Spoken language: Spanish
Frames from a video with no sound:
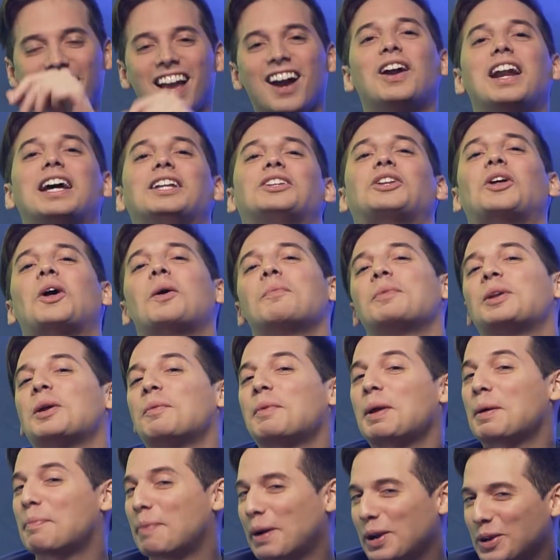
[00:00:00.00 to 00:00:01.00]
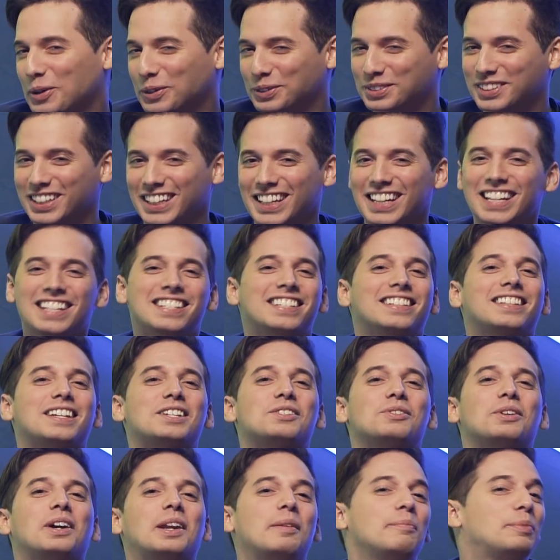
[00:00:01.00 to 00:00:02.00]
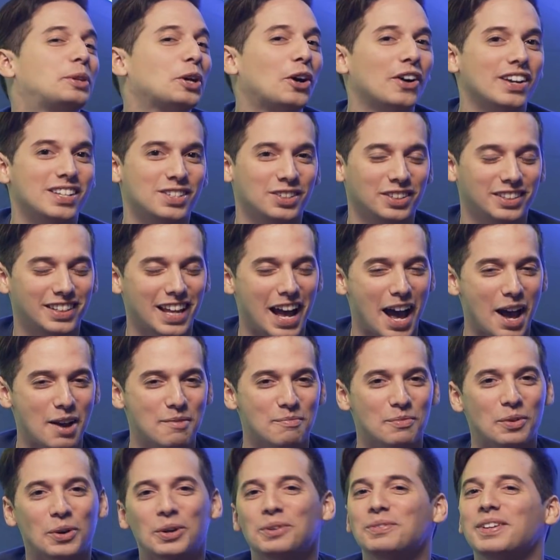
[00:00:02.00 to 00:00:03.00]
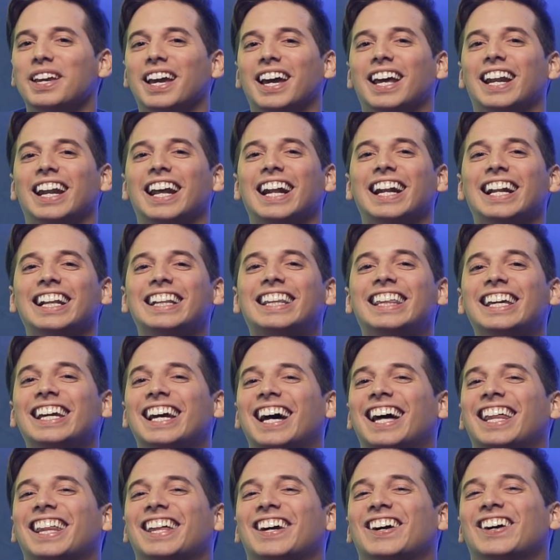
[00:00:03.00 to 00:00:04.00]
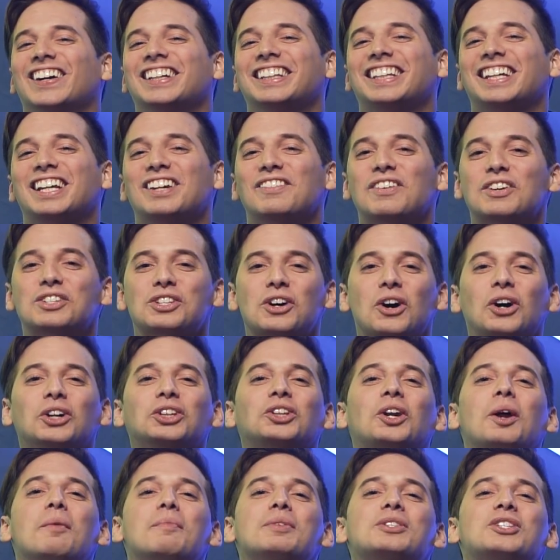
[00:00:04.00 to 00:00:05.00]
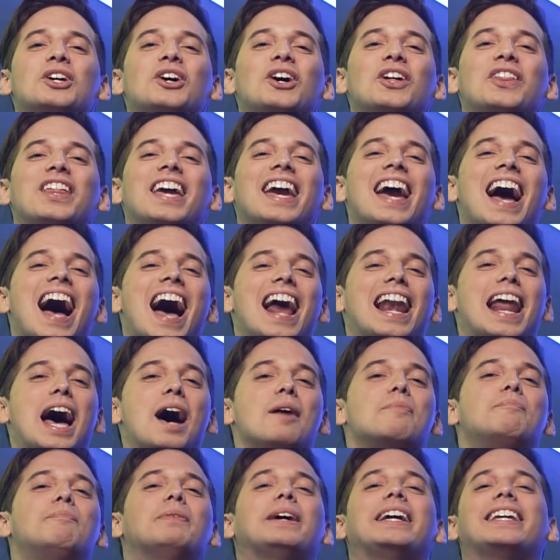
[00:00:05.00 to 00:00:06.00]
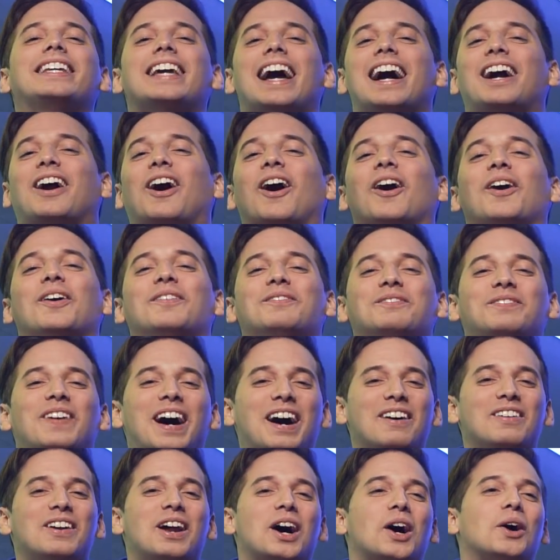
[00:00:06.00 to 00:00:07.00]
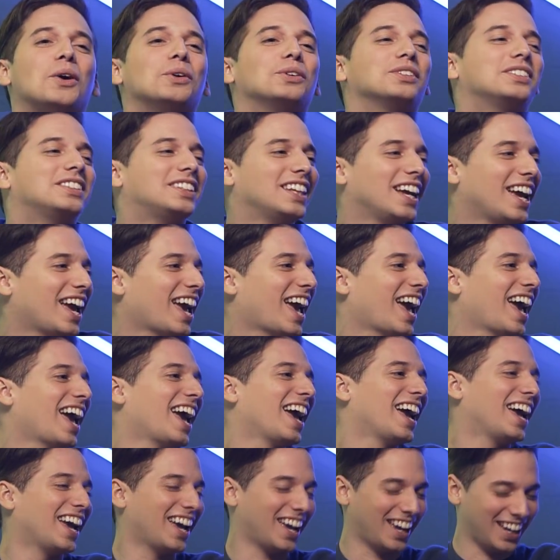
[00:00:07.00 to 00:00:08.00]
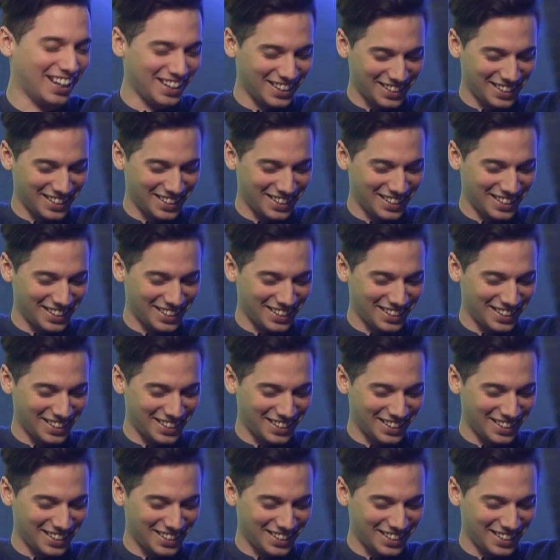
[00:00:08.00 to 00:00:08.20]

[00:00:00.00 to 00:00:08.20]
Hola a todos, mi nombre es Pablo Agustín y si estás suscrito, eso está muy bien. En el día de hoy tenemos otro episodio de A las piñas con Pablo Agustín.